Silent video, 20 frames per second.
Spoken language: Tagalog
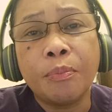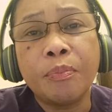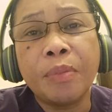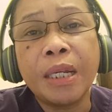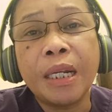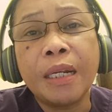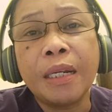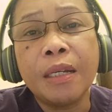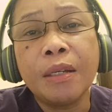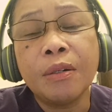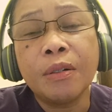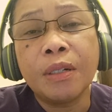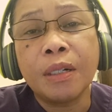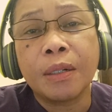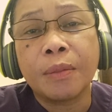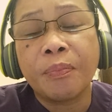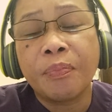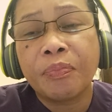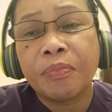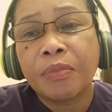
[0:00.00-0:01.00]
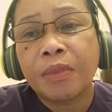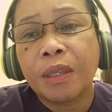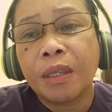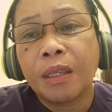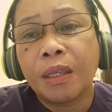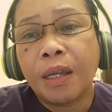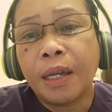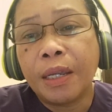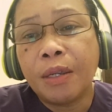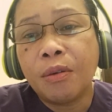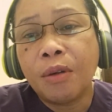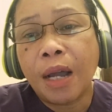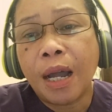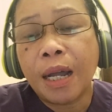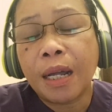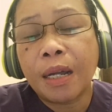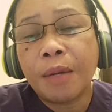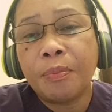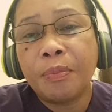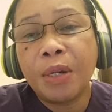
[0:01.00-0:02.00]
billion. Uh, yung
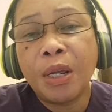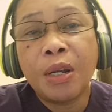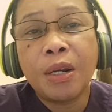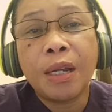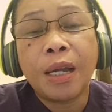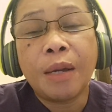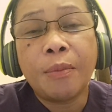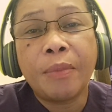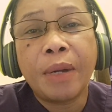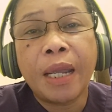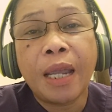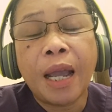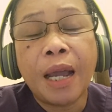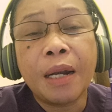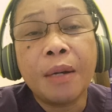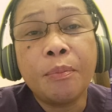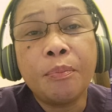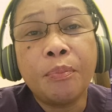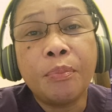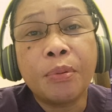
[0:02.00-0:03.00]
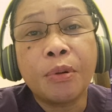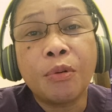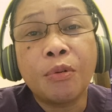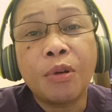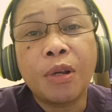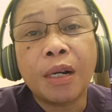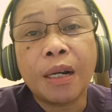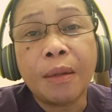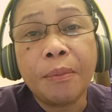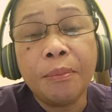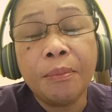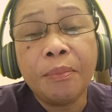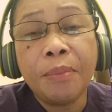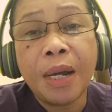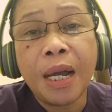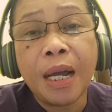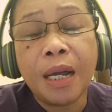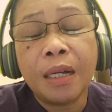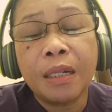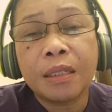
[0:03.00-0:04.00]
akap na yun na may unprogram
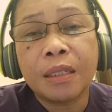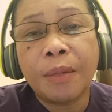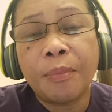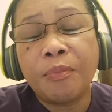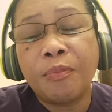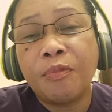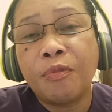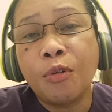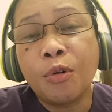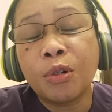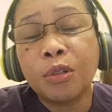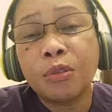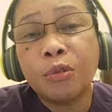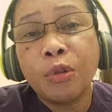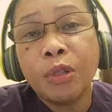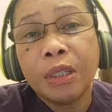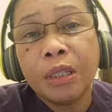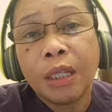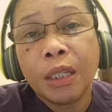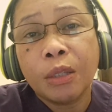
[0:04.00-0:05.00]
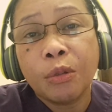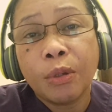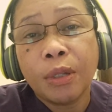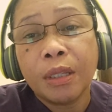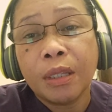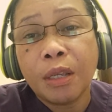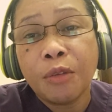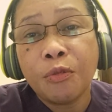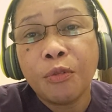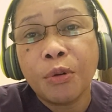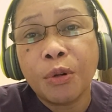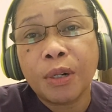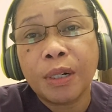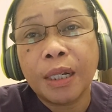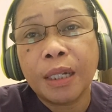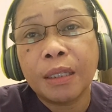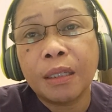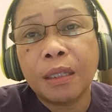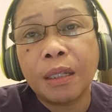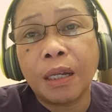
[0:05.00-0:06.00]
pa sa for 2024
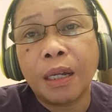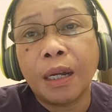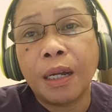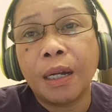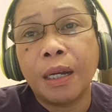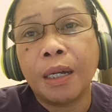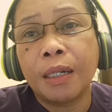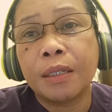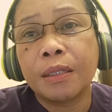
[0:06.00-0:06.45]
na uh, ah,